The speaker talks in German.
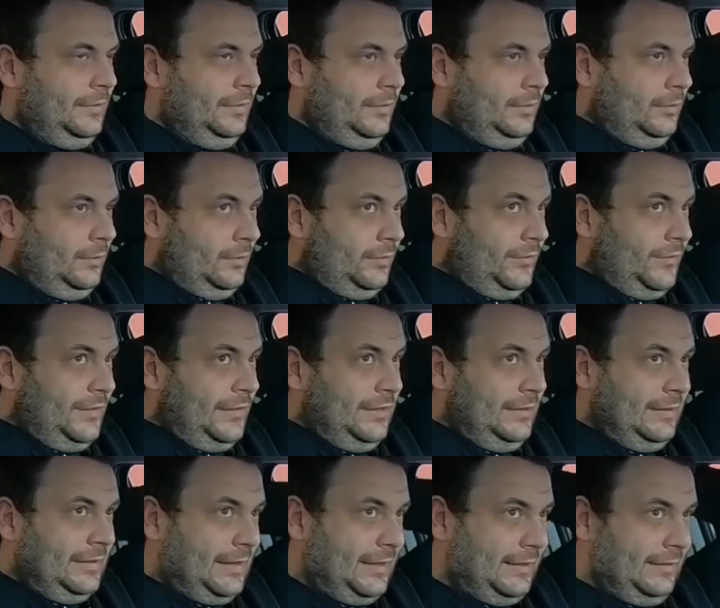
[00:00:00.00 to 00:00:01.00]
und
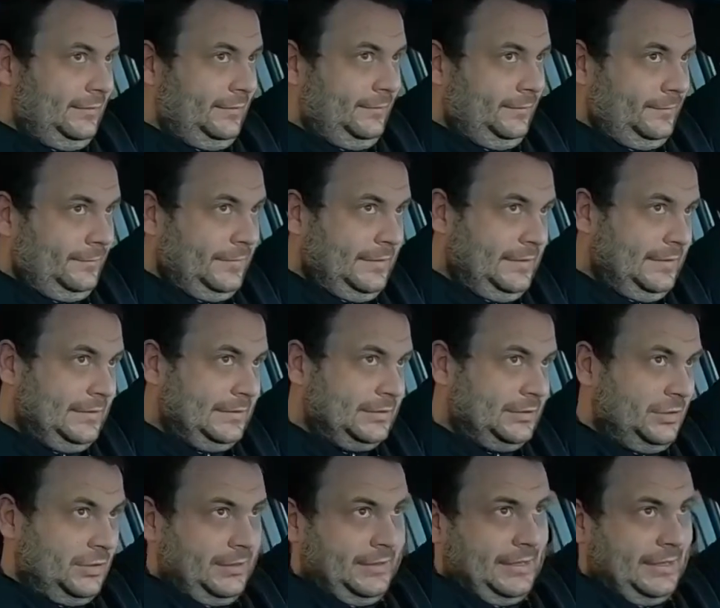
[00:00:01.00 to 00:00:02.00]
sehen dann, hier ist
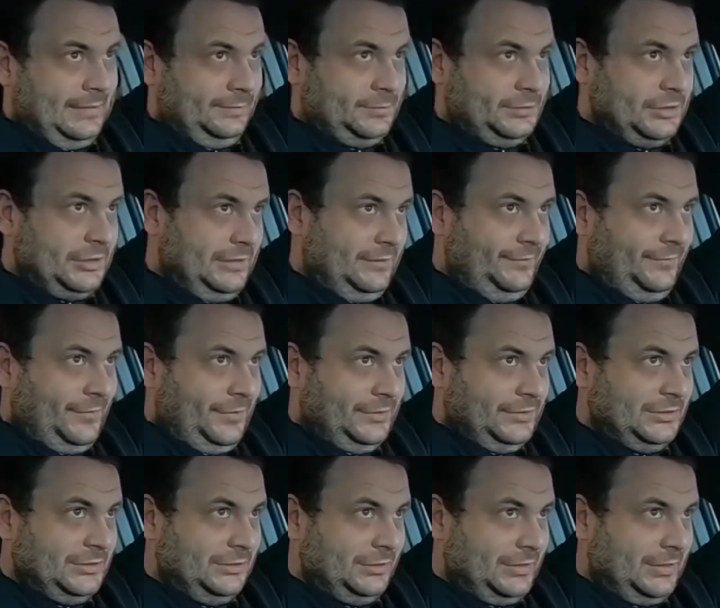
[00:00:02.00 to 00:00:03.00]
noch ein Abstand von
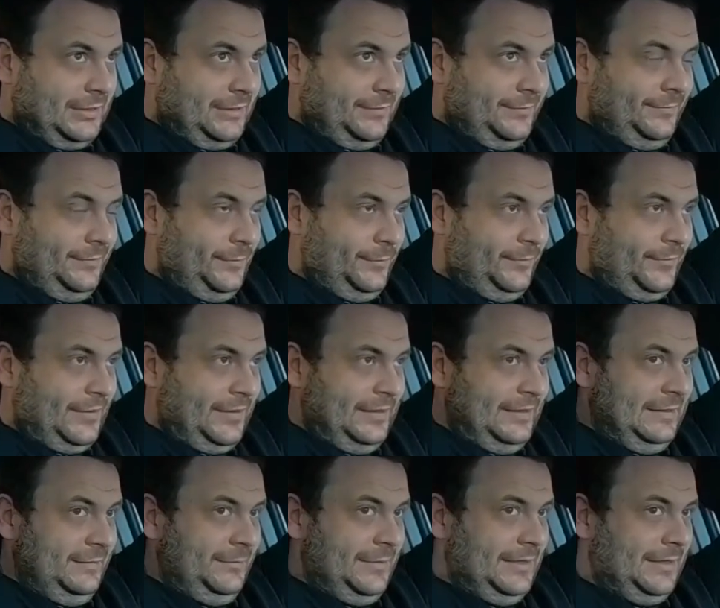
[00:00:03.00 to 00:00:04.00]
circa 5
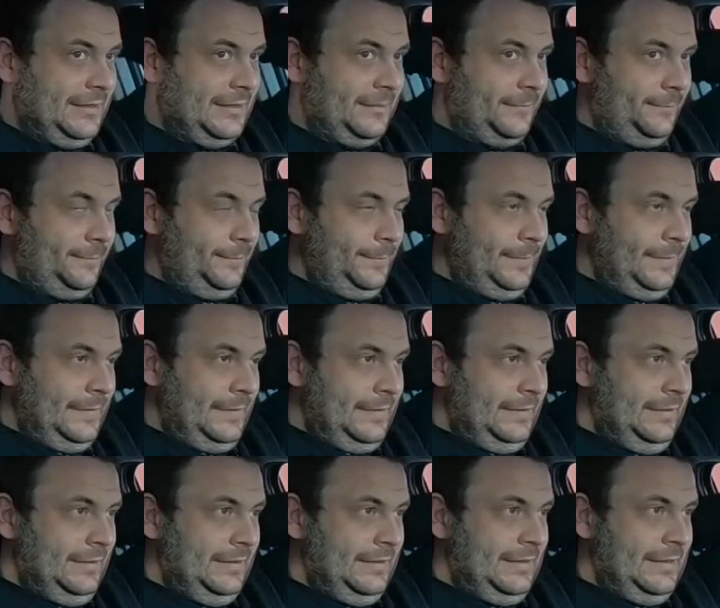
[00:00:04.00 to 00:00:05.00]
cm.
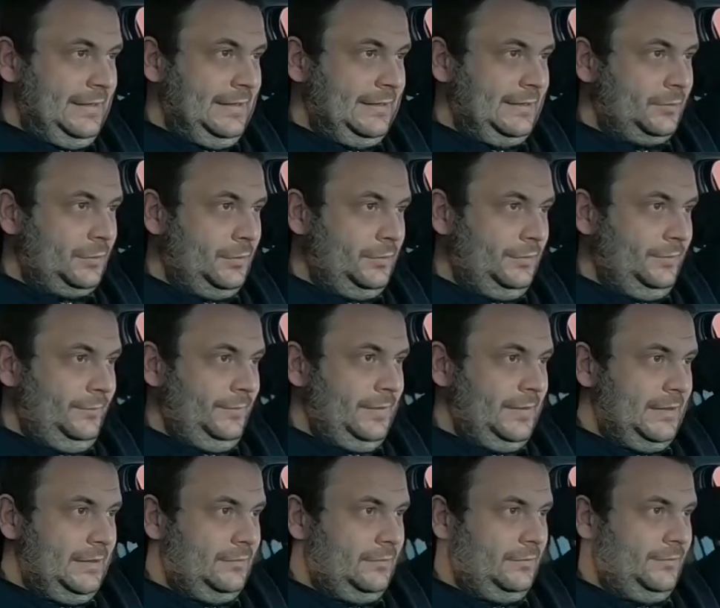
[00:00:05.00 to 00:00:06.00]
Jetzt drücken
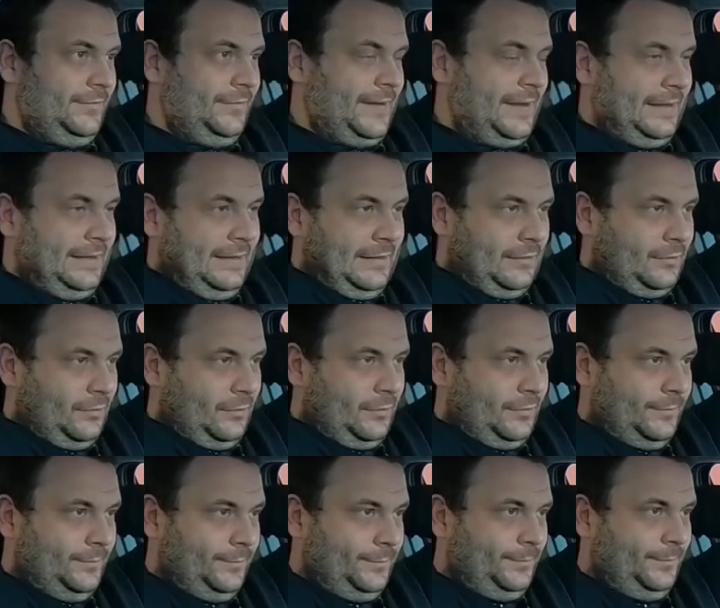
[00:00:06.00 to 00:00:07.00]
wir und fahren nach
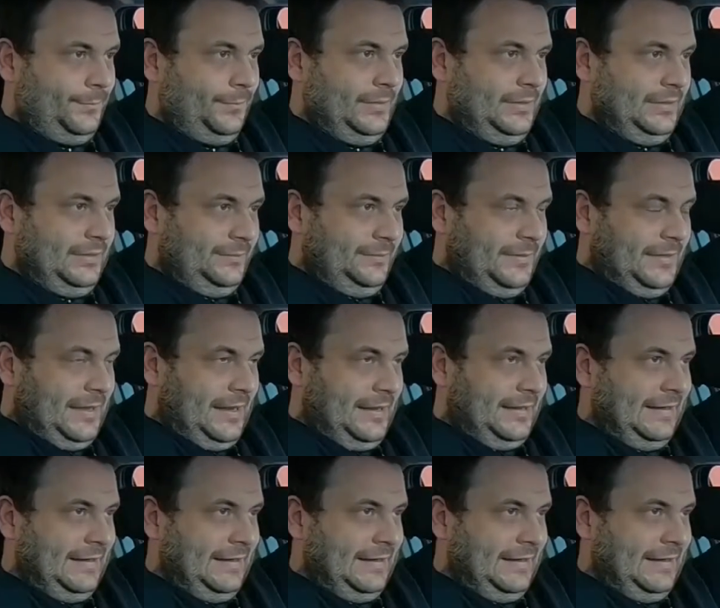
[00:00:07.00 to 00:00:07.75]
oben, bis wir einen